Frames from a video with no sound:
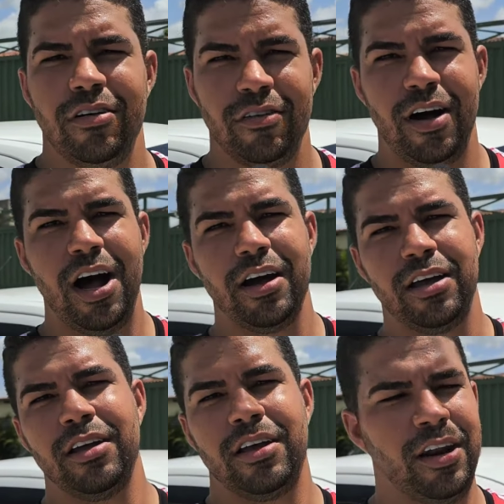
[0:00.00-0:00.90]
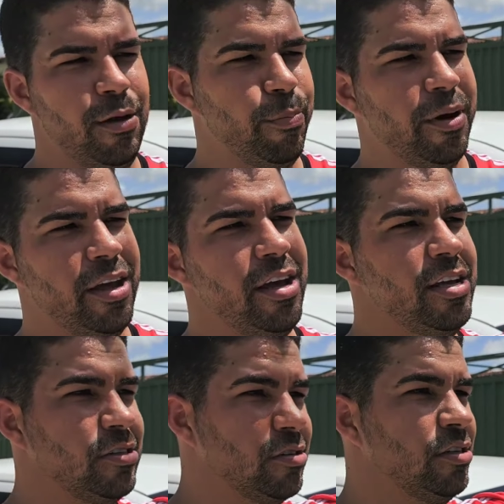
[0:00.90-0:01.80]
vá, crie
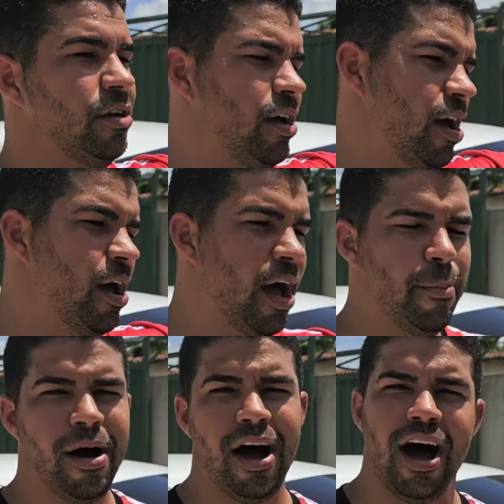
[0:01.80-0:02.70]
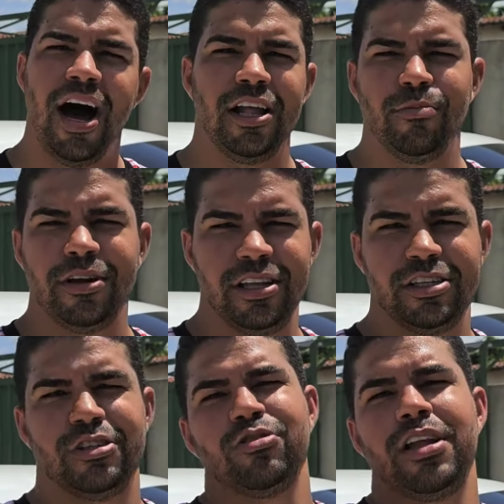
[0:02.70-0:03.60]
preso, se é amarrado, mas deixe
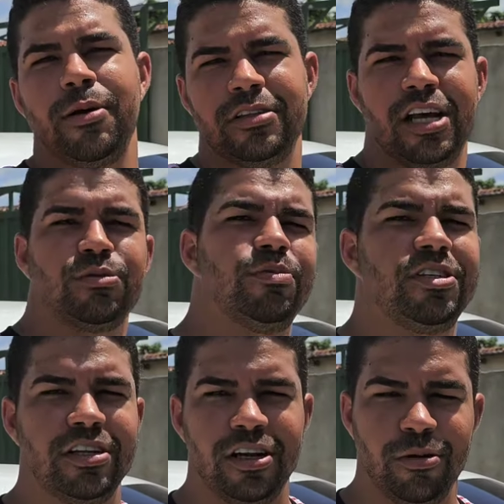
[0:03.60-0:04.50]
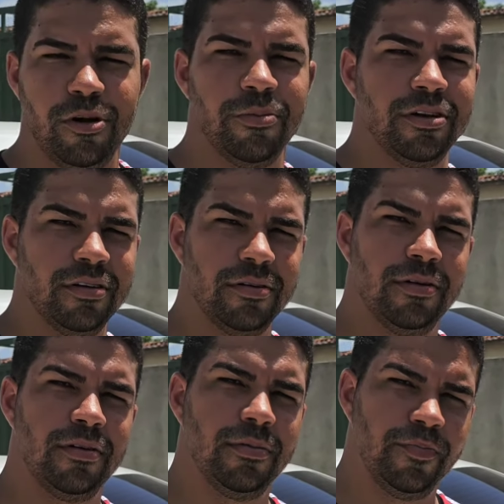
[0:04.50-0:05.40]
solto nas pichas não, meu. A gente viu o
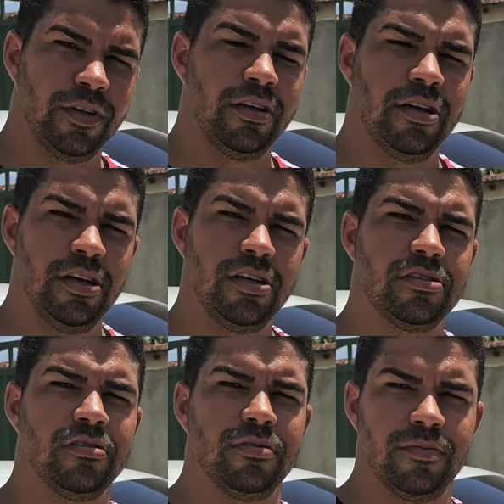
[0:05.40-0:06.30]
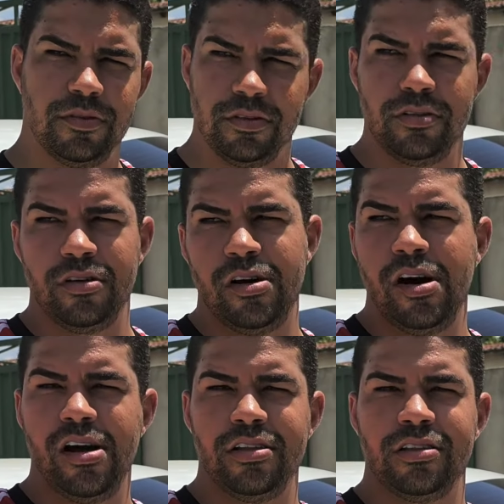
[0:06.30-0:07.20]
estrago que fez Isso. na vida do, de uma
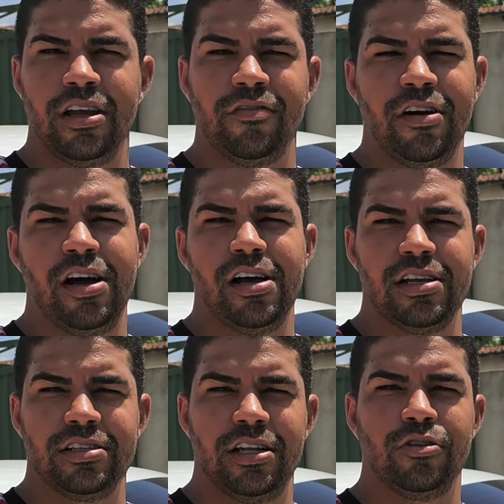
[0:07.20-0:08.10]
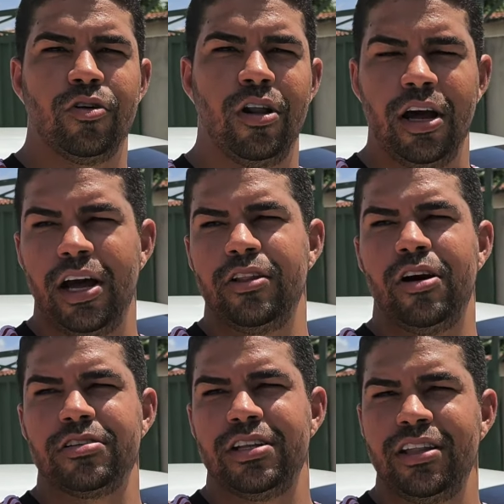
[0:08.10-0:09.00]
família, né, irmão? Teve um acidente do colega
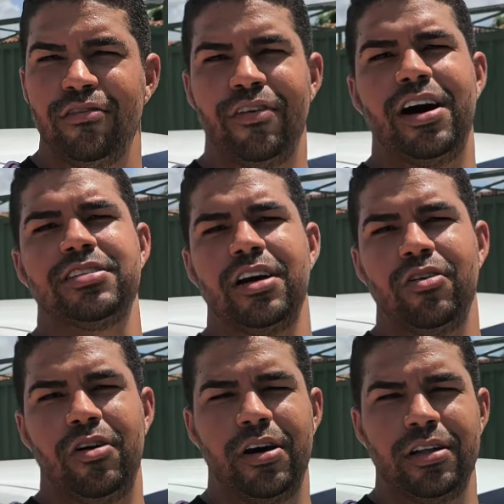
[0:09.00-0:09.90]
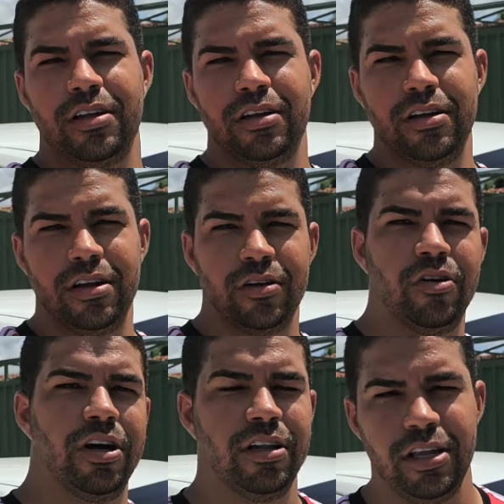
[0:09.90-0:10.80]
nosso lá de Vase agora, Cauã,
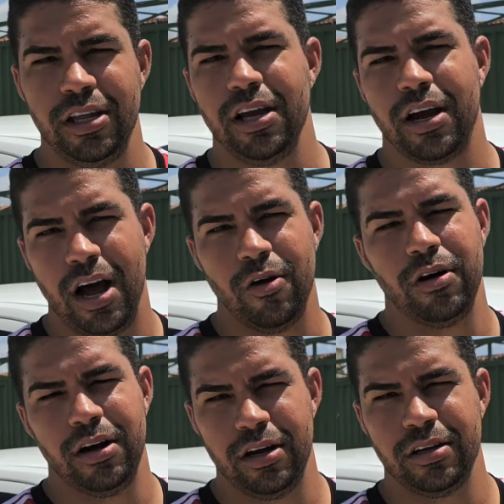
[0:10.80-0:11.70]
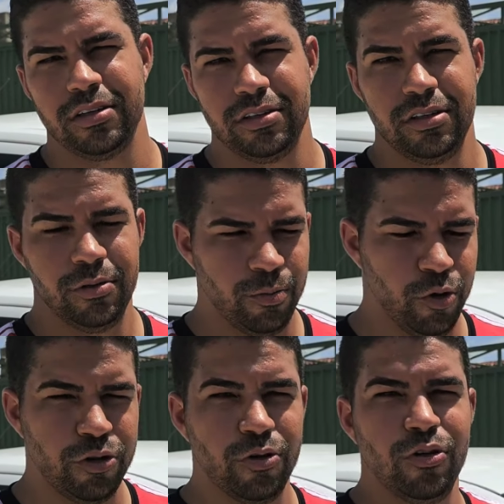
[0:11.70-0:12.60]
Goianinha, Cauã.
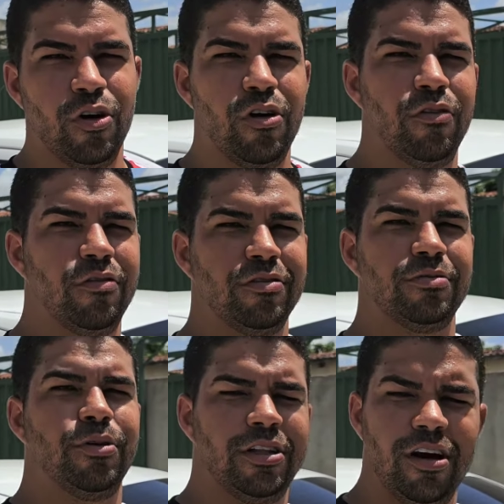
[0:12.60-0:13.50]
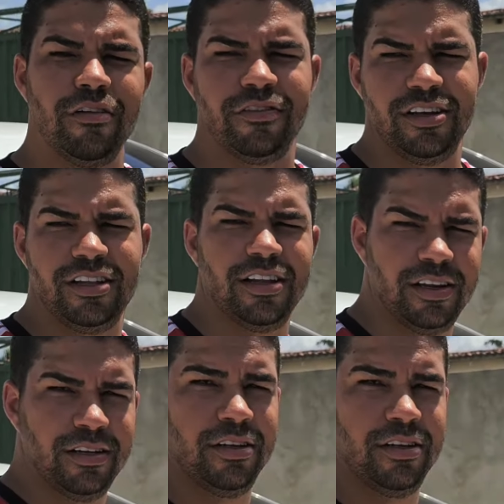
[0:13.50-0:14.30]
Muito novo, perdeu a vida, né?